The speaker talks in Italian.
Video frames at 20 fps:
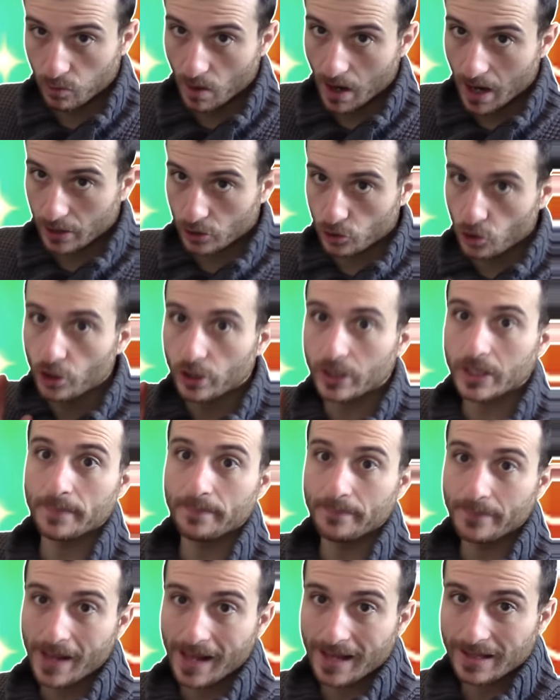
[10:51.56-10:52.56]
qua col
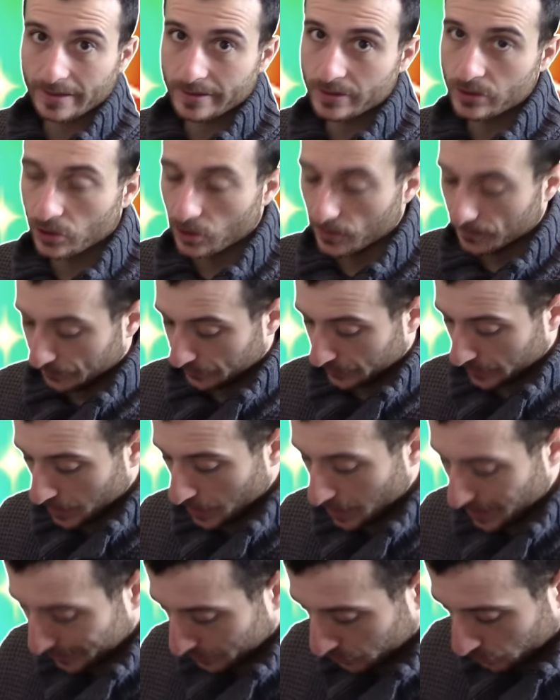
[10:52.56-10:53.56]
rimbalzo
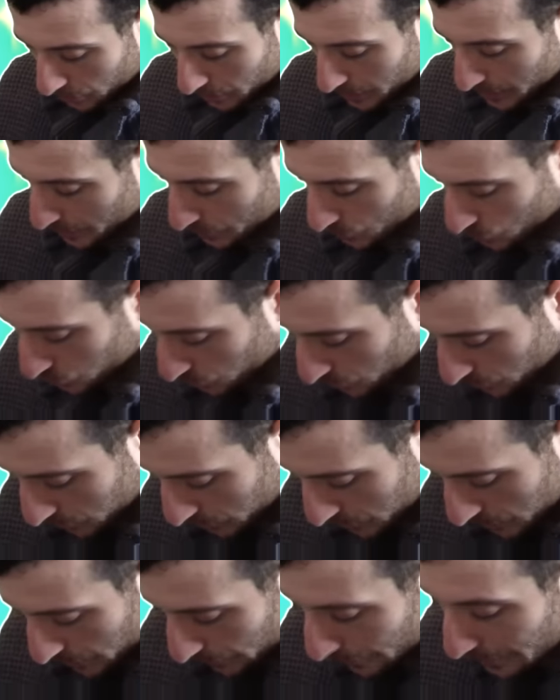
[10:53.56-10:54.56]
a tornare su.
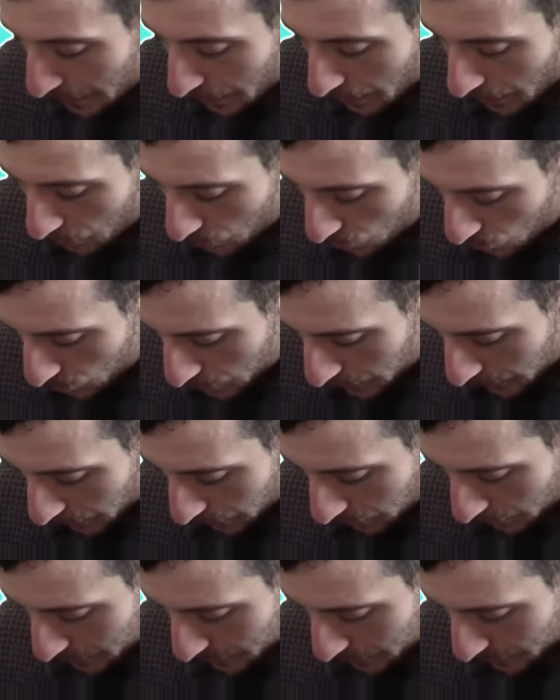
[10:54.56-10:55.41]
Però è l'unica